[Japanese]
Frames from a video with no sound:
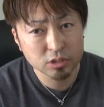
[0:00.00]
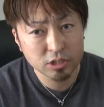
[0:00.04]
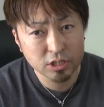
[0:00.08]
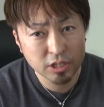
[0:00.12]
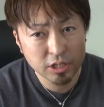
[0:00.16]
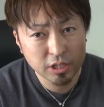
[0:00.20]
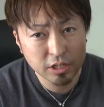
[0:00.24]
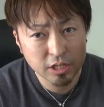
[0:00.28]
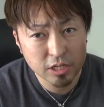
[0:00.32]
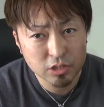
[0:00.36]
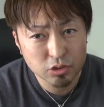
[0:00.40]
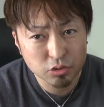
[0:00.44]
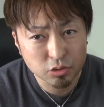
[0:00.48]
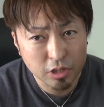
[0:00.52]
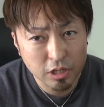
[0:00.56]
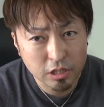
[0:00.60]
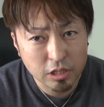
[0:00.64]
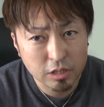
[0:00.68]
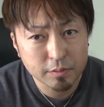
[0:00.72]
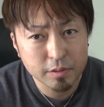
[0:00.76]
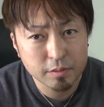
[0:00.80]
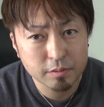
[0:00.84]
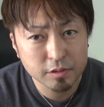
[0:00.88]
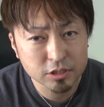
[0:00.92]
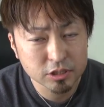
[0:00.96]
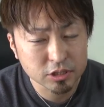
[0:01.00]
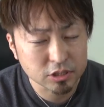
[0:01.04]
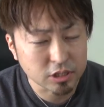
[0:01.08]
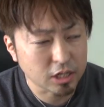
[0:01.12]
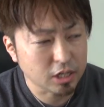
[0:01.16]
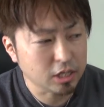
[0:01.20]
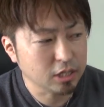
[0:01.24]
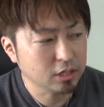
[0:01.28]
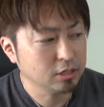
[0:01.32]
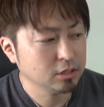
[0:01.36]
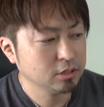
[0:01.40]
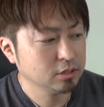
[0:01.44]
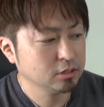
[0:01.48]
自力でちょっとやってみまし
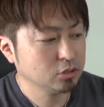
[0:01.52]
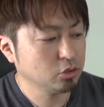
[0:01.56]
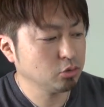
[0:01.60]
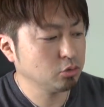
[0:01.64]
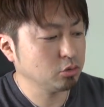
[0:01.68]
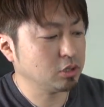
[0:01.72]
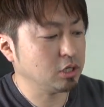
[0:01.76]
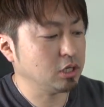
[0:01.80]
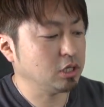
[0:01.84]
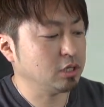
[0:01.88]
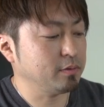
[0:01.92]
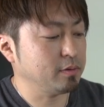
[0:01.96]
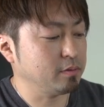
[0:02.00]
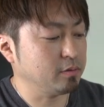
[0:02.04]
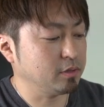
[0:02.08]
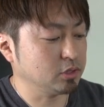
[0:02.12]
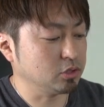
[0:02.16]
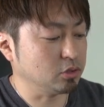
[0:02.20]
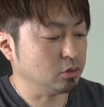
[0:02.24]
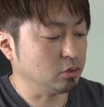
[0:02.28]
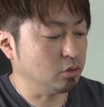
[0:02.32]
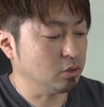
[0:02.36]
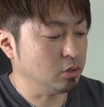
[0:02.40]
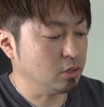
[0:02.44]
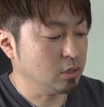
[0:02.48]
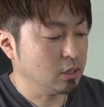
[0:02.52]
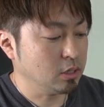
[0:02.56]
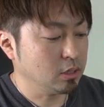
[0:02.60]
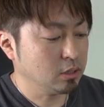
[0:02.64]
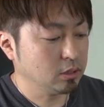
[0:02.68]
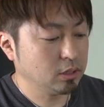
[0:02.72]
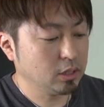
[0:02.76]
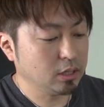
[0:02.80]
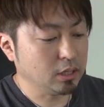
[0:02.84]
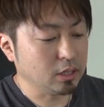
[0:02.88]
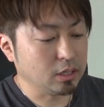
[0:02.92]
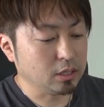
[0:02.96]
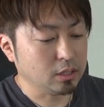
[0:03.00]
た。ちょっと聞いてみましょう。
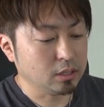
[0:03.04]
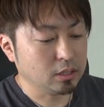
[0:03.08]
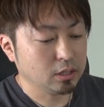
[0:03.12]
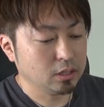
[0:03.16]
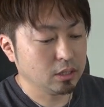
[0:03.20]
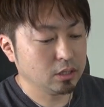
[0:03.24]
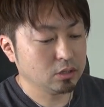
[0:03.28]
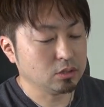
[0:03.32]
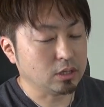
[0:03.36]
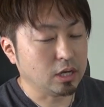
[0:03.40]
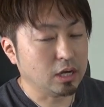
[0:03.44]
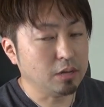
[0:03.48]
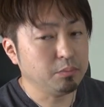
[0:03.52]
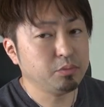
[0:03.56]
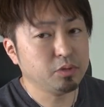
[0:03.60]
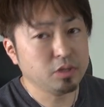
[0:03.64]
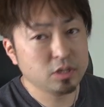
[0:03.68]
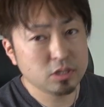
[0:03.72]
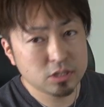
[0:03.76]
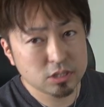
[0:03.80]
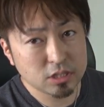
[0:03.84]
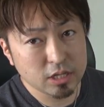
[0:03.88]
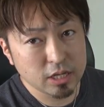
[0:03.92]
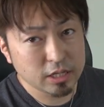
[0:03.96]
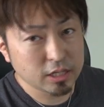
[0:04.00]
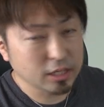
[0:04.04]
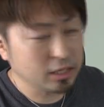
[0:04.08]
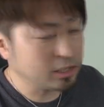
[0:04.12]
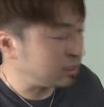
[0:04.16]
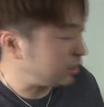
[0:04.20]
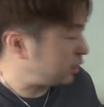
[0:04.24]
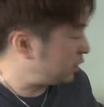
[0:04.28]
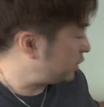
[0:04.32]
で、ちょっとアンプにつないだん